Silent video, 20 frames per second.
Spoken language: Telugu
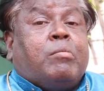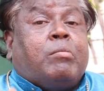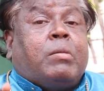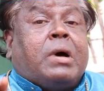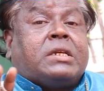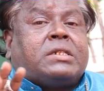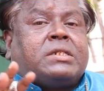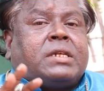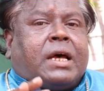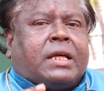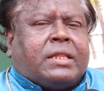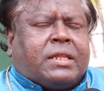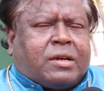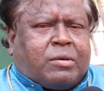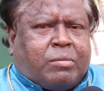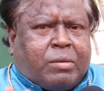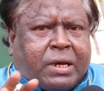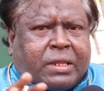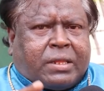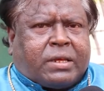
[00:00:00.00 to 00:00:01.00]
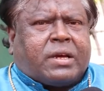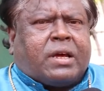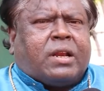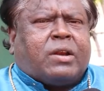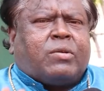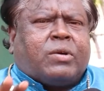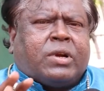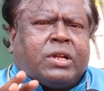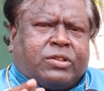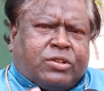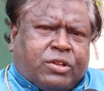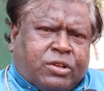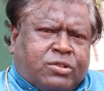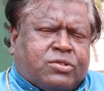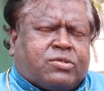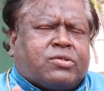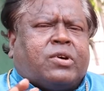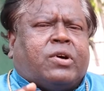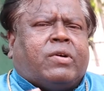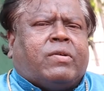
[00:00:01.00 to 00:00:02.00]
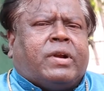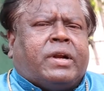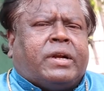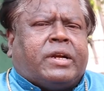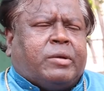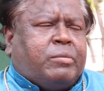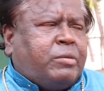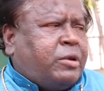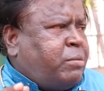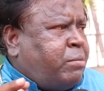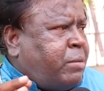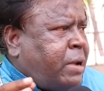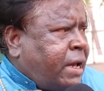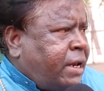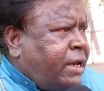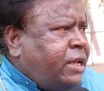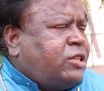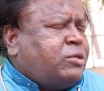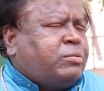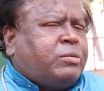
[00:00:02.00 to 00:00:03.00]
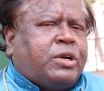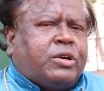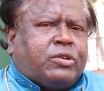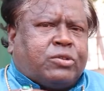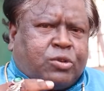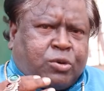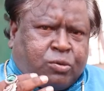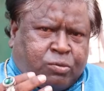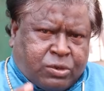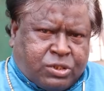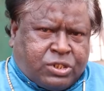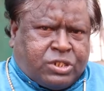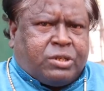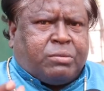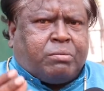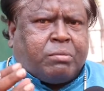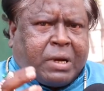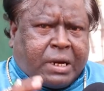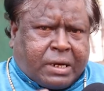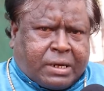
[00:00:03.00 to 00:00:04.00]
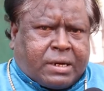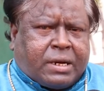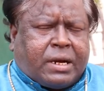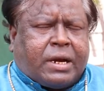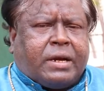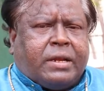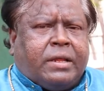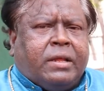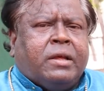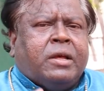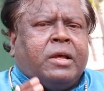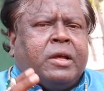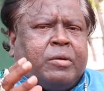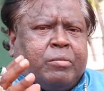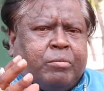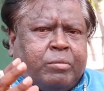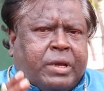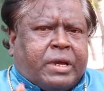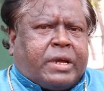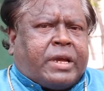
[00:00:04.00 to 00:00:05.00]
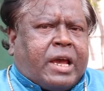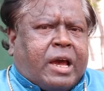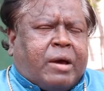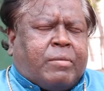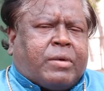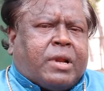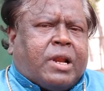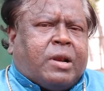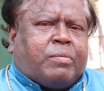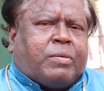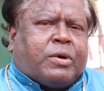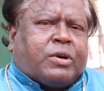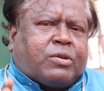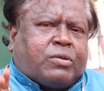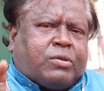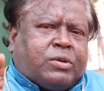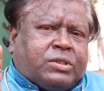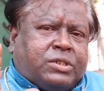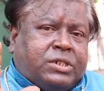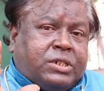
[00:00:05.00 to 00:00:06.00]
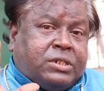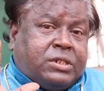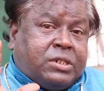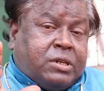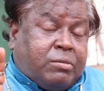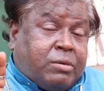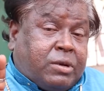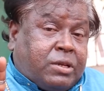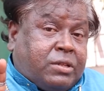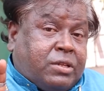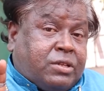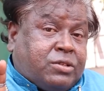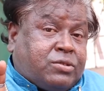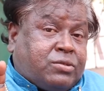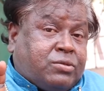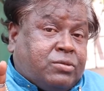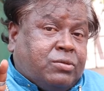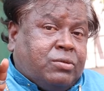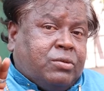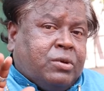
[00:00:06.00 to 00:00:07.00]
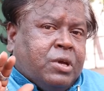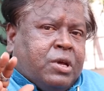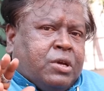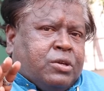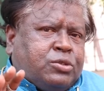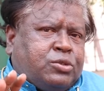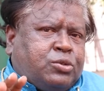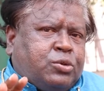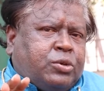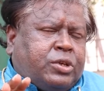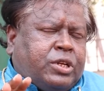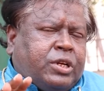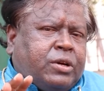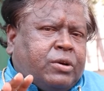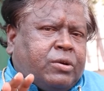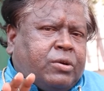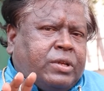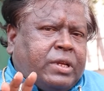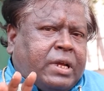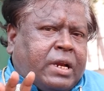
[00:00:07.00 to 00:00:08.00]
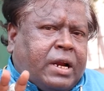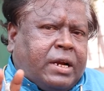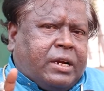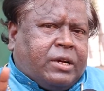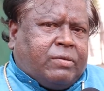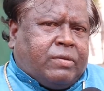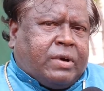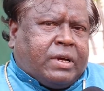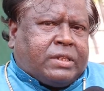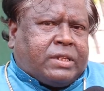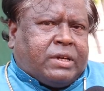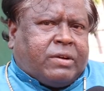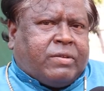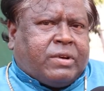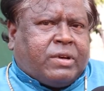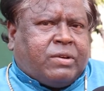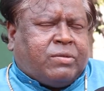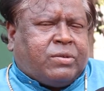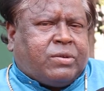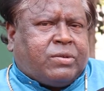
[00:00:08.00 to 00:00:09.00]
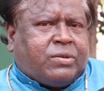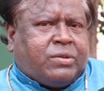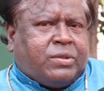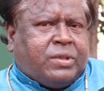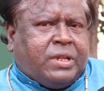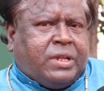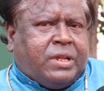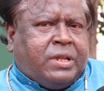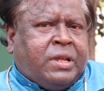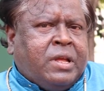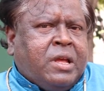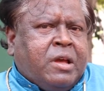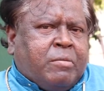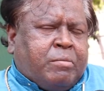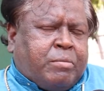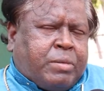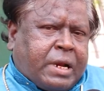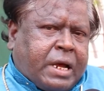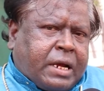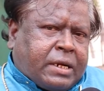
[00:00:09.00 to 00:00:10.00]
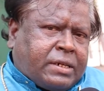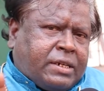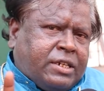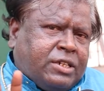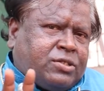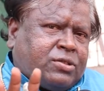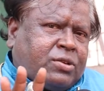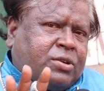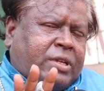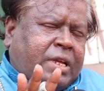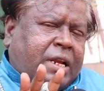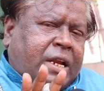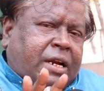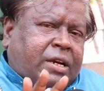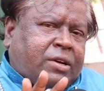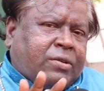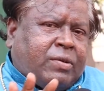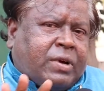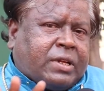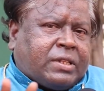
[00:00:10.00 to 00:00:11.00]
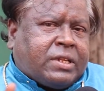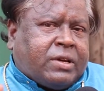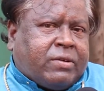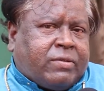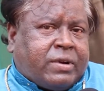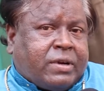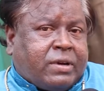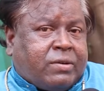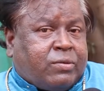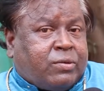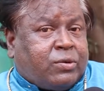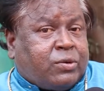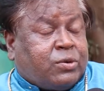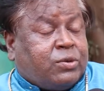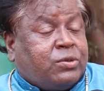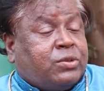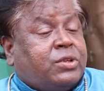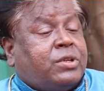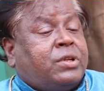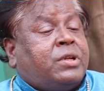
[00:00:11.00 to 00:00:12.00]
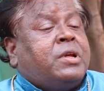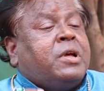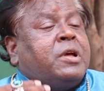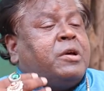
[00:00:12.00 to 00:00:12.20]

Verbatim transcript: మా సాధక బాధకాలు కూడా తెలుసుకోవాలంటే మీరు మేనేజ్మెంట్తో వచ్చి మాట్లాడి మీ కెమెరాలు పట్టుకొచ్చి జబర్దస్త్ షూటింగ్ పోలింగ్ రోజు ఎలాంటి వాతావరణం ఉంటుంది ప్రాక్టీస్ రోజు ఎలాంటి వాతావరణం ఉంటుంది